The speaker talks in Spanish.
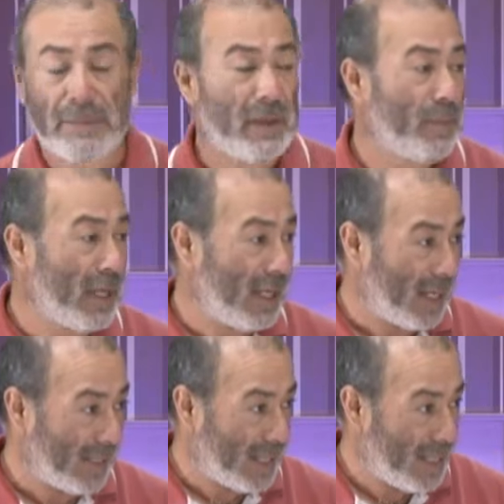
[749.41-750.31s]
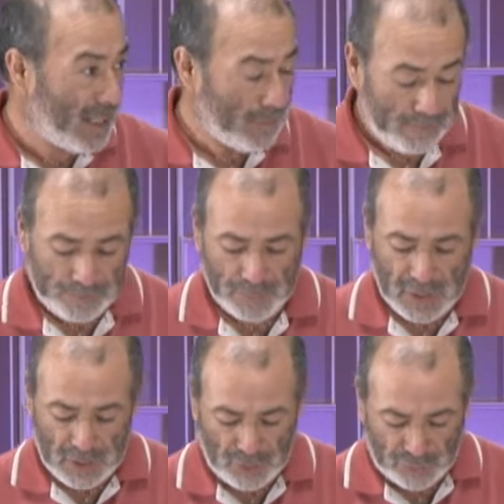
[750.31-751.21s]
también pueden ir al taller,
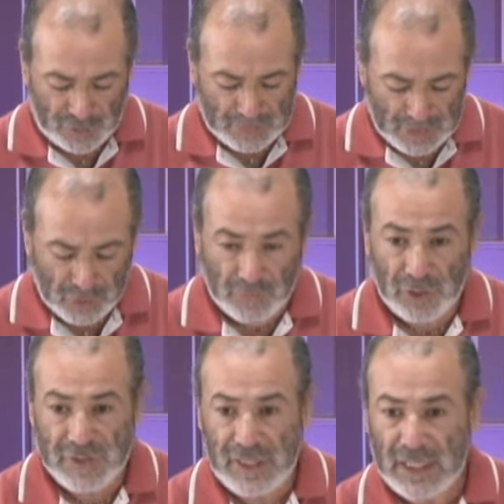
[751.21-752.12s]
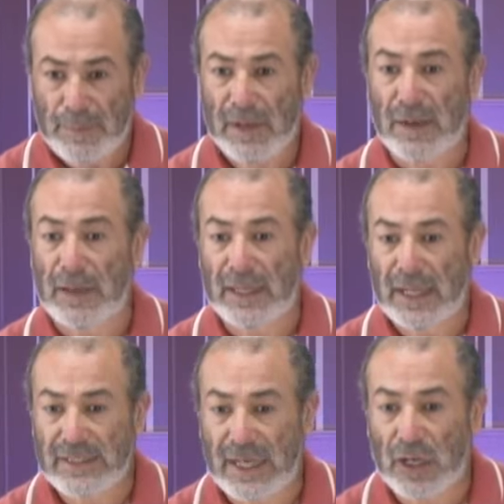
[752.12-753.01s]
yo estoy armando bolsitas para vender,
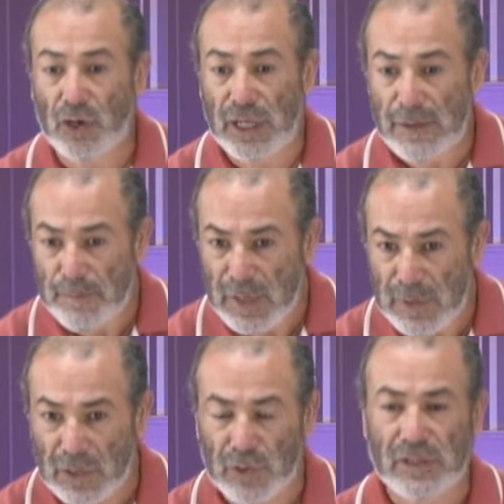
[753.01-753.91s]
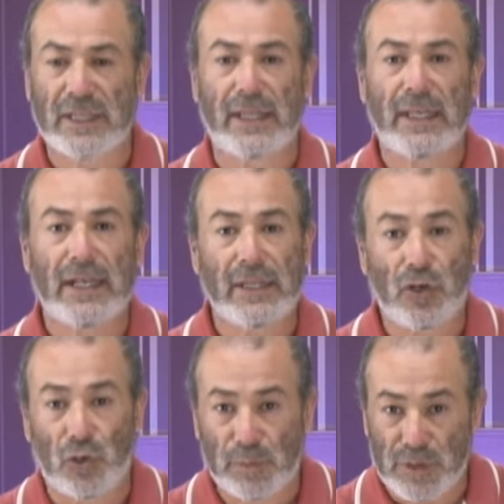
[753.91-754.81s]
hacer el cojín primero, no se tiren al tiro
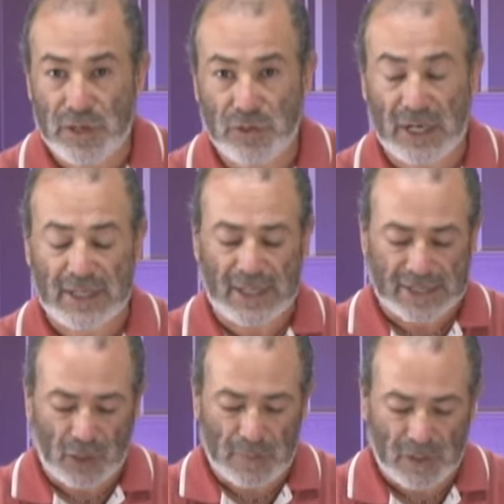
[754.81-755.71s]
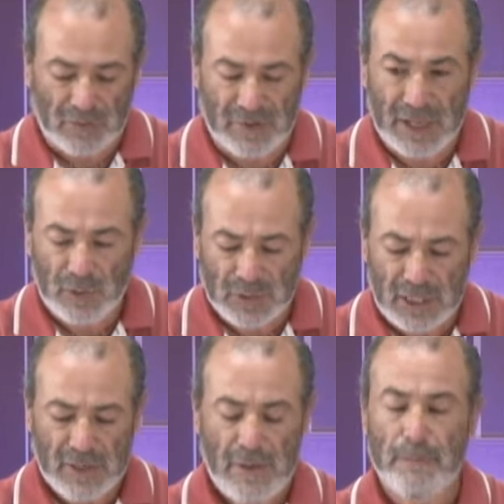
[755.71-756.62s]
con un proyecto grande. Les recomiendo, vean
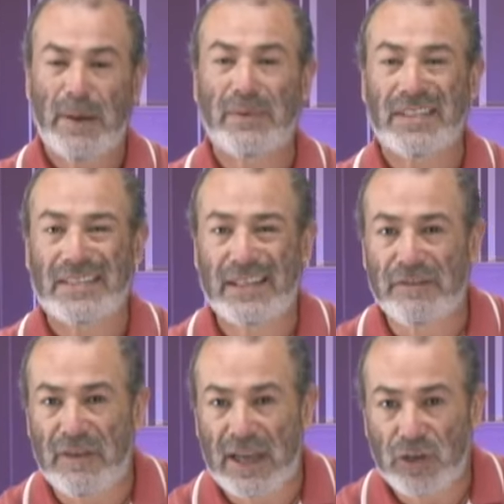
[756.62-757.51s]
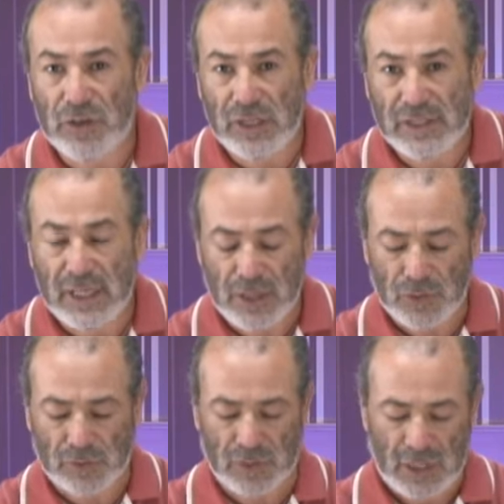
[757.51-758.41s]
usted, vamos a hacer varios
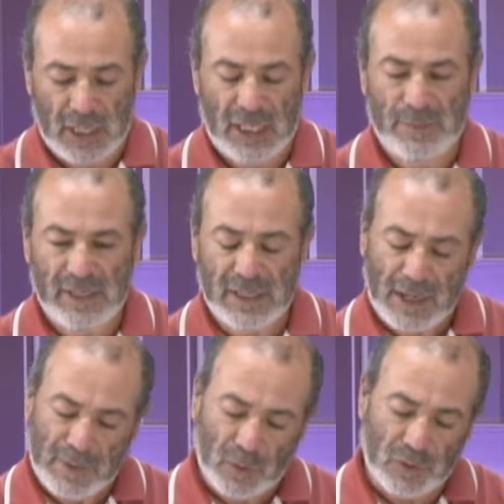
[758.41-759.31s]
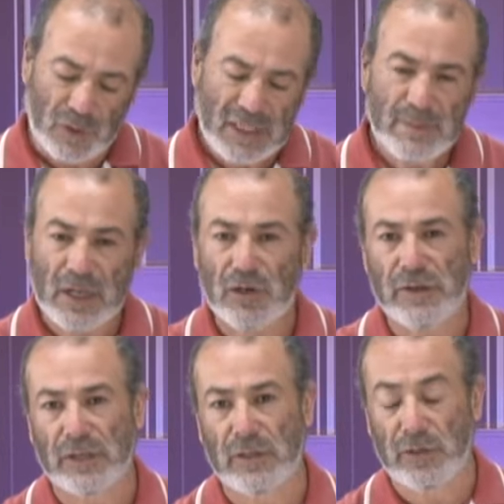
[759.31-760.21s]
diseños. Y después dice, ah, me gustó ese para el
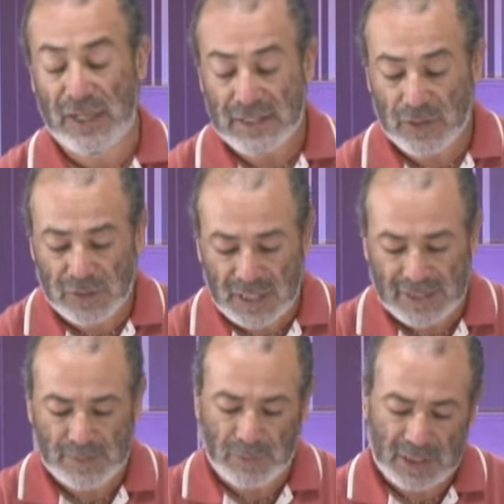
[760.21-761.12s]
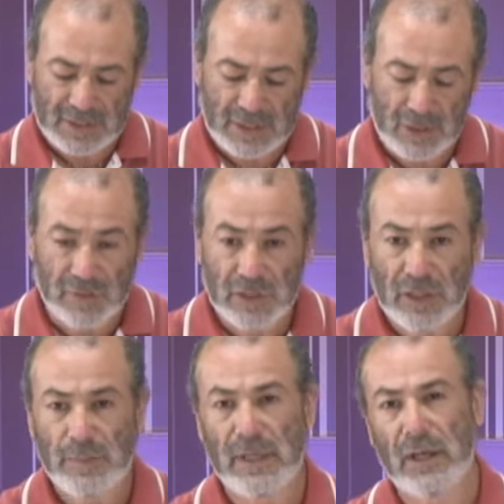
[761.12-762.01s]
cobertor. No hay hacer cosas que se pueden hacer el cobertor
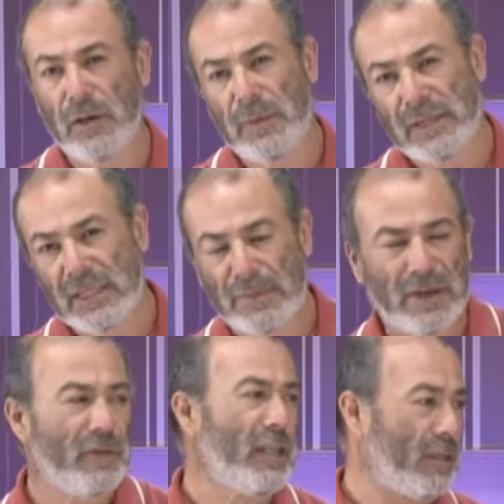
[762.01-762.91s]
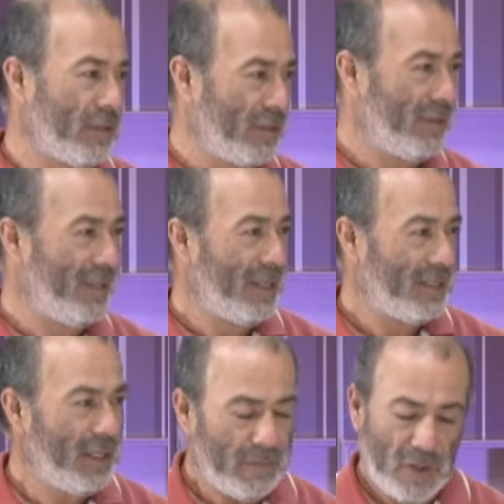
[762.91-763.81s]
y después, oye, ese está más bonito. Claro.
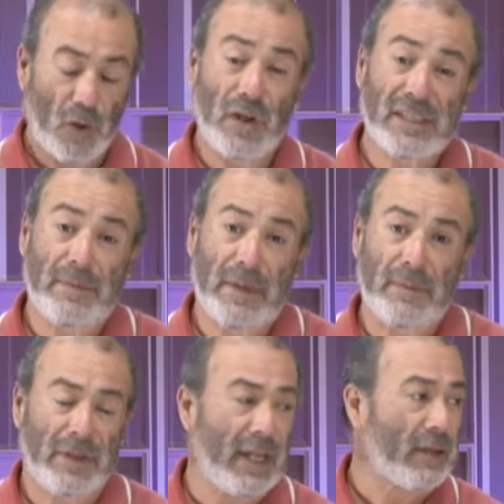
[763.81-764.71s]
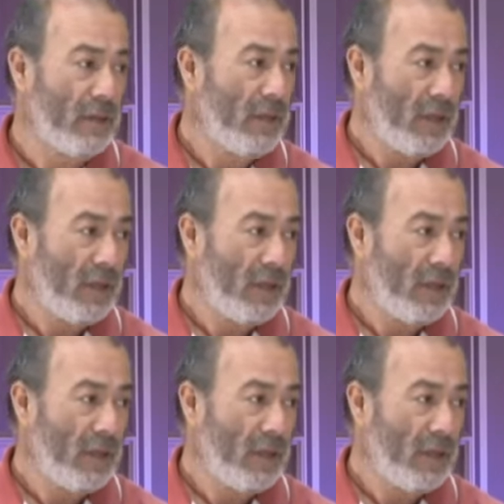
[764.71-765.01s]
O ese, claro.